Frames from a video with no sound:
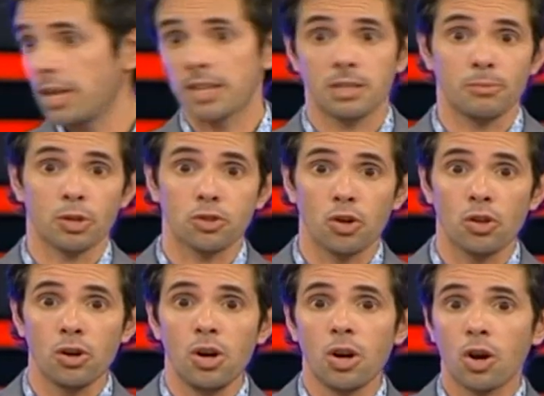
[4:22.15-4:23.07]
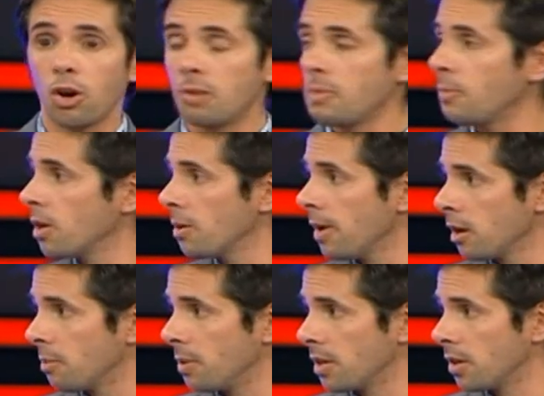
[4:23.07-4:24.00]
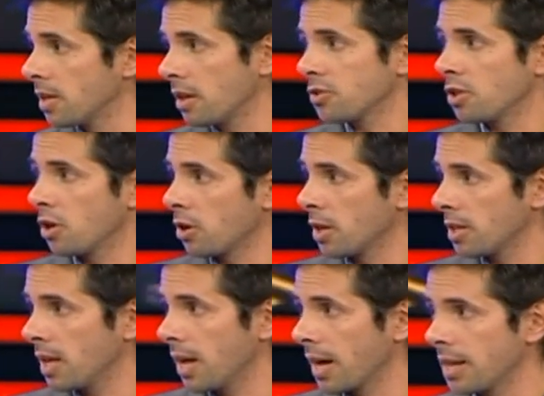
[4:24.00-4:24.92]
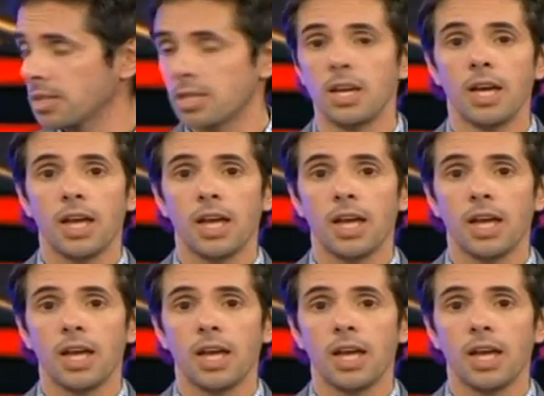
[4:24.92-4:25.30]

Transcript: y hacemos todo con el mismo nivel los periodistas o los cronistas de la calle.